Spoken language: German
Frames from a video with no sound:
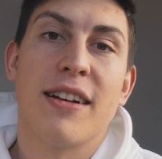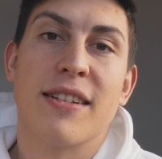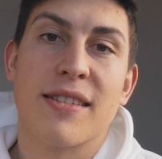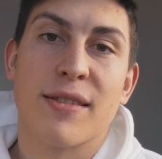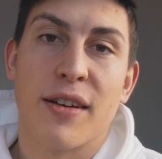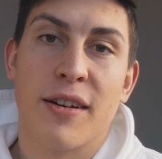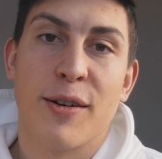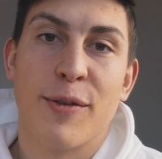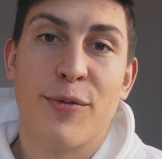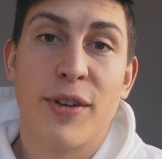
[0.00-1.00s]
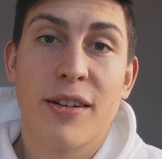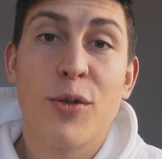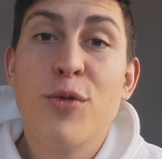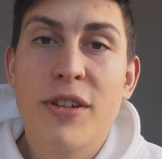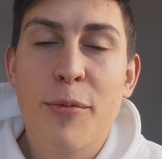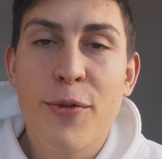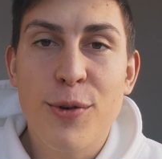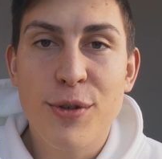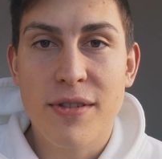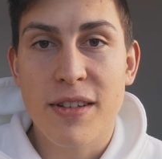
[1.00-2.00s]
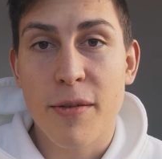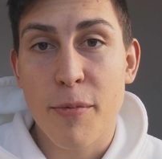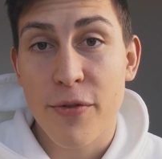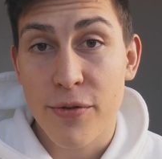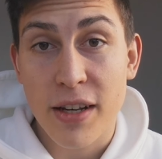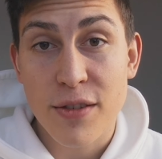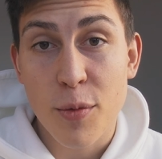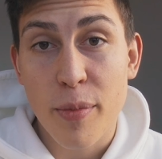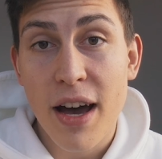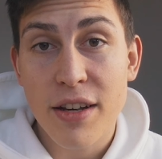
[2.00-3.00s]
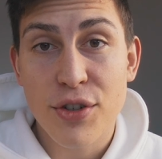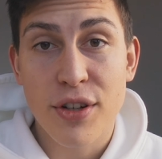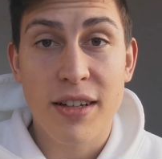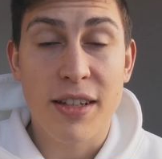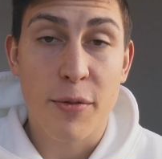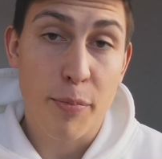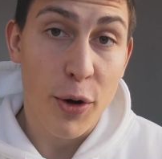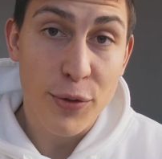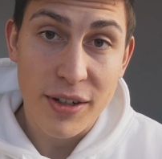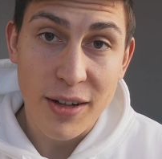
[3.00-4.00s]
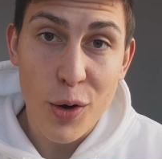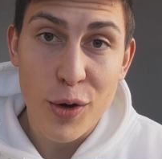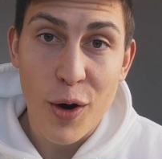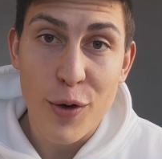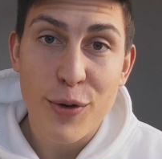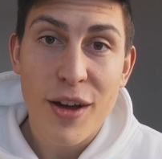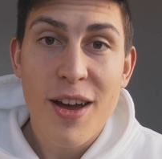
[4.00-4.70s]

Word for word: Das äh, wirkt unterbewusst, ihr wirkt sympathischer, ihr baut Vertrauen auf